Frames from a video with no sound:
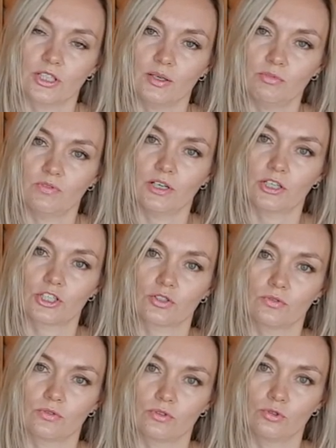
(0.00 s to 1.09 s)
да, бывают же
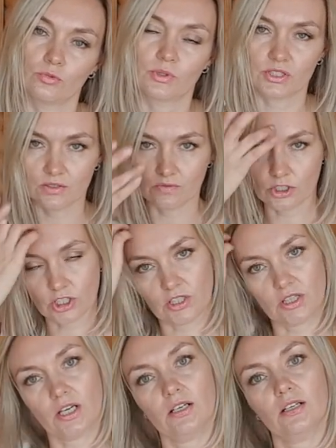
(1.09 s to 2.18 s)
юбки с завышенной
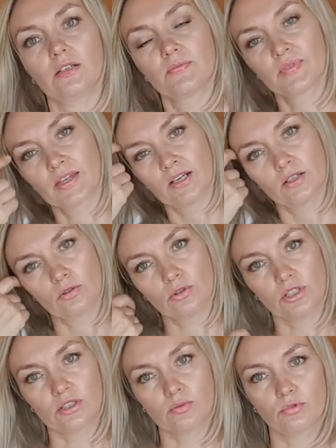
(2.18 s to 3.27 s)
талией, то
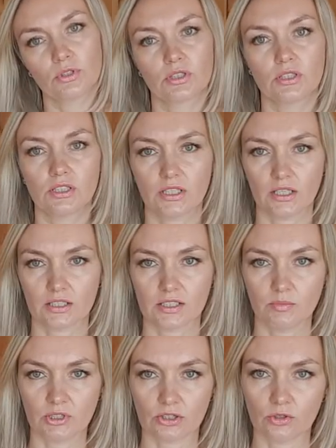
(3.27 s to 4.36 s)
это будет не так
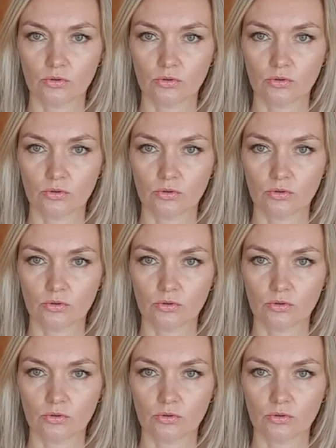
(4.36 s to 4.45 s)
заметно.